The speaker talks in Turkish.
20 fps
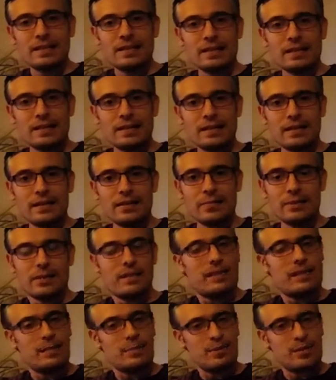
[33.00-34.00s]
Ee,
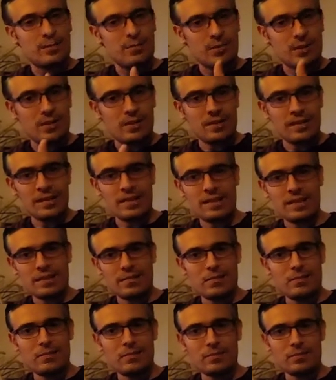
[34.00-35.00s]
bitkilerimizin biz
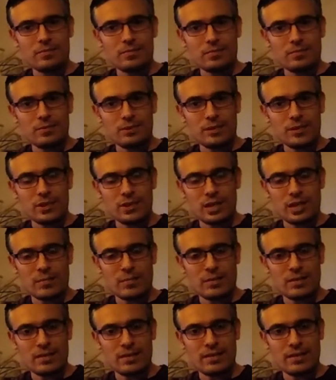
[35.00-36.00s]
dikilim
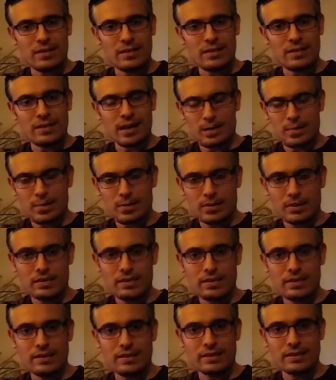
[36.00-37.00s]
işlemlerini yaptık.
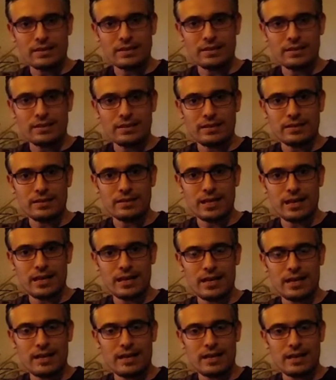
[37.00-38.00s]
Ee,
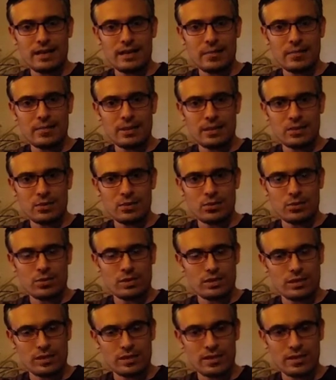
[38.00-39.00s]
yerlerine
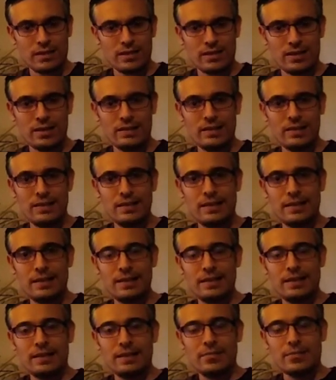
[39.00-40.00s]
adaptasyonlarını sağladık
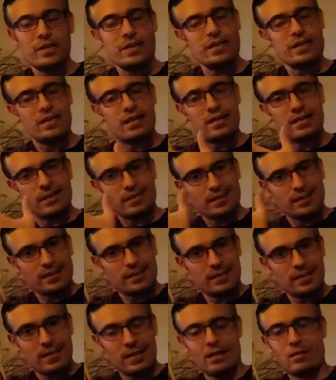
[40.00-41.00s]
birazdan e,
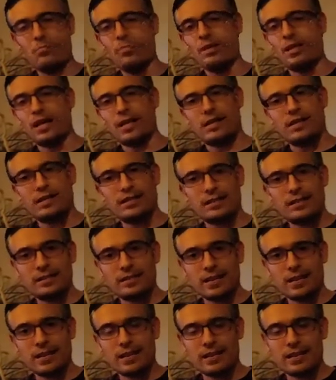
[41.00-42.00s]
yakın planda
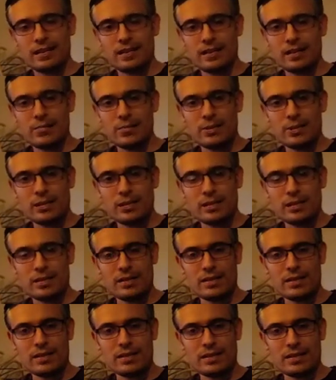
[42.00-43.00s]
daha detaylı bir şekilde
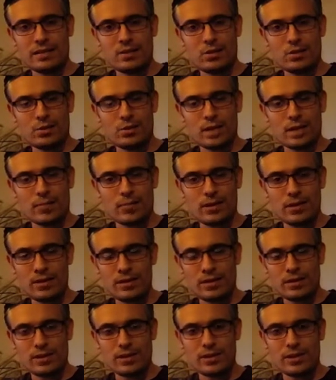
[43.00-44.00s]
sizlere göstermeye
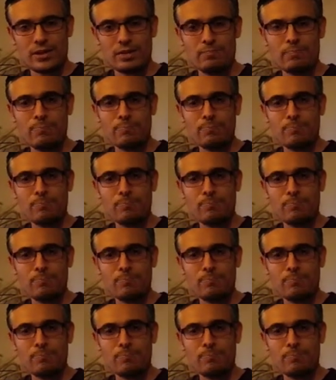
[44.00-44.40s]
çalışacağım.